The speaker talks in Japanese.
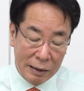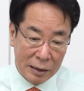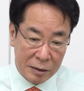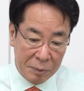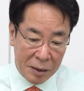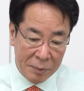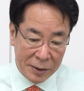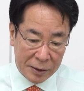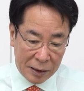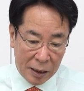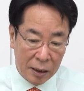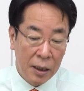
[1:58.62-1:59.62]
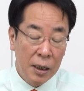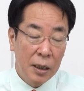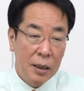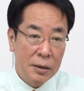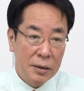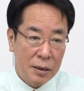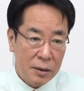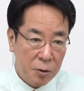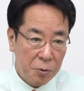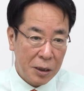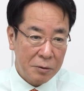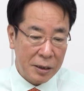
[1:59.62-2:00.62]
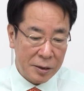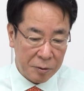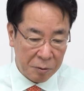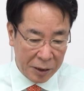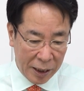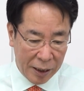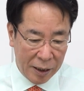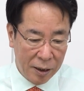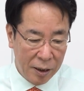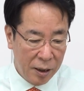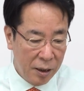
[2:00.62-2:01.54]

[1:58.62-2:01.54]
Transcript: けが始まりますが全自動宅ですので